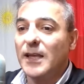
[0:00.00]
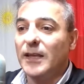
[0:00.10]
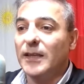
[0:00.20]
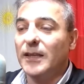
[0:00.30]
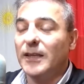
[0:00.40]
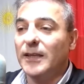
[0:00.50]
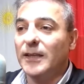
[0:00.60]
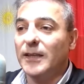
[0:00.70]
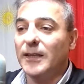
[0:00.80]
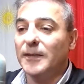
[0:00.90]

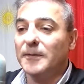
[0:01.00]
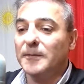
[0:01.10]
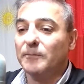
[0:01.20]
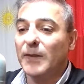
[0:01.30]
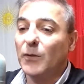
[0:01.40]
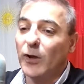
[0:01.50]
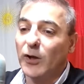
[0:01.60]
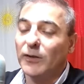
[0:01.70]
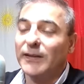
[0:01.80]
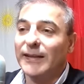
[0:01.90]
y,
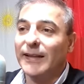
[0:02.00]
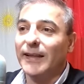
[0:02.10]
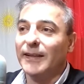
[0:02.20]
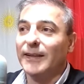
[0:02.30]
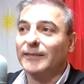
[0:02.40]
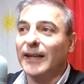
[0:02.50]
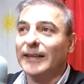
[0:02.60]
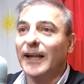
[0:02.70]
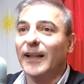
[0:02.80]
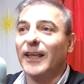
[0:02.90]
bueno, de,
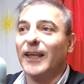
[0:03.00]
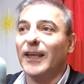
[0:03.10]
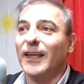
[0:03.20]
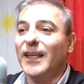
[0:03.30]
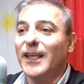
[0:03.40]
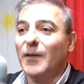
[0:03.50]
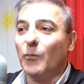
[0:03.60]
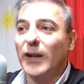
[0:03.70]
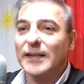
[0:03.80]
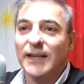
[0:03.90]
tratar de
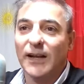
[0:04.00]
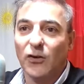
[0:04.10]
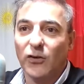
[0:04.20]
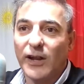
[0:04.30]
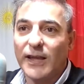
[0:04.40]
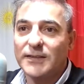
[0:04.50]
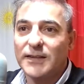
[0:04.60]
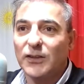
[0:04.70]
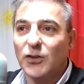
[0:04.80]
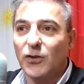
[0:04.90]
poder hacerlo con
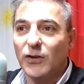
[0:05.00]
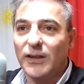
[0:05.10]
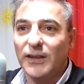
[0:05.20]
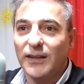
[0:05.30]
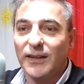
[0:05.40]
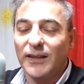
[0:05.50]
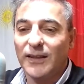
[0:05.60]
éxito y,